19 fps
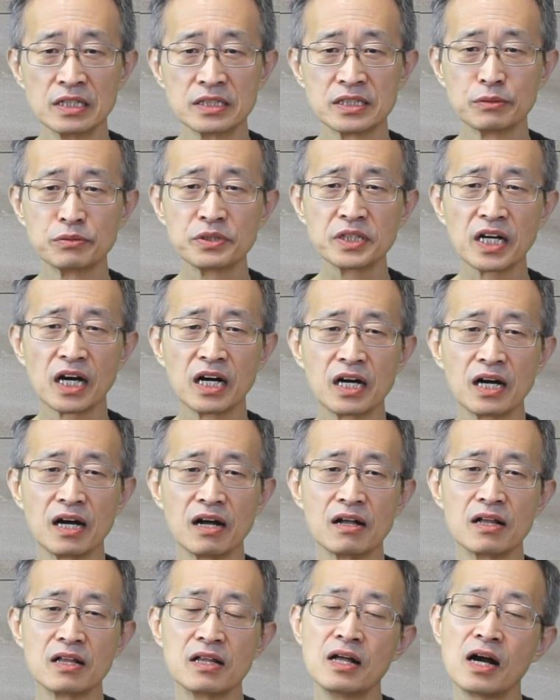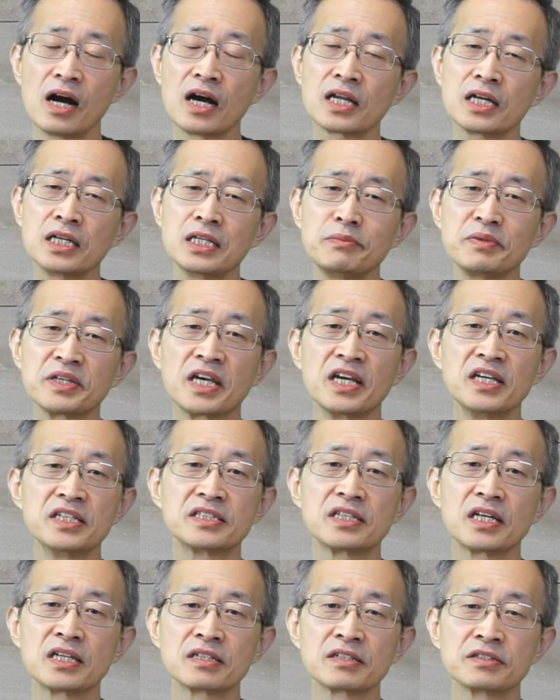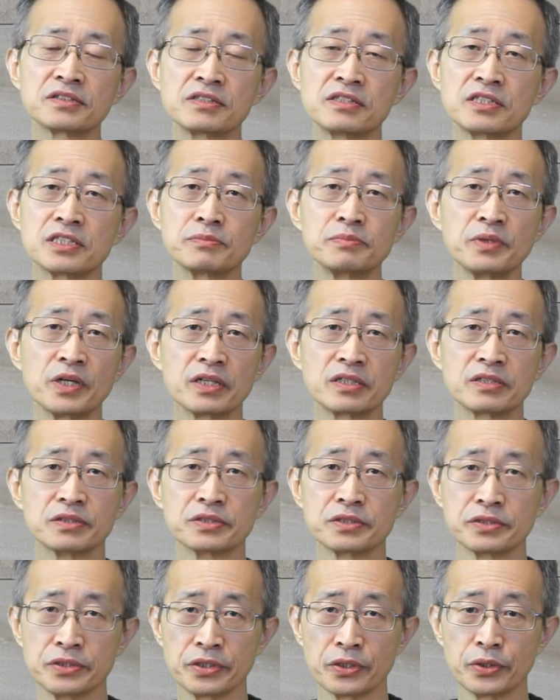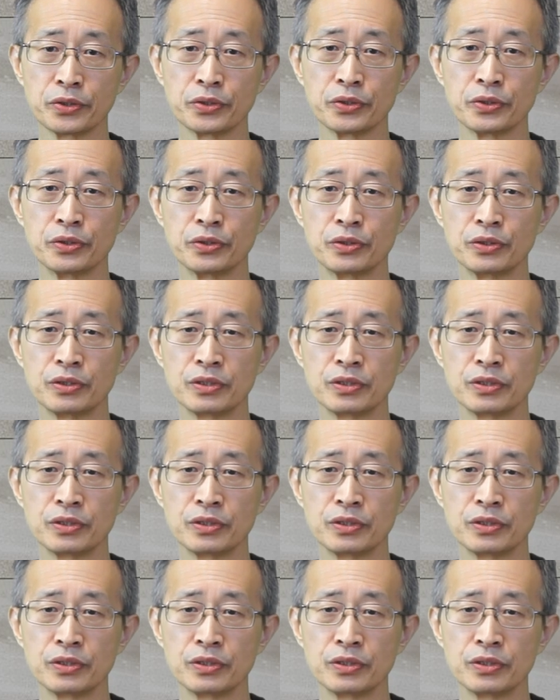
자, 우리가 하나님이 계시다는 것을 증명하는 것은요,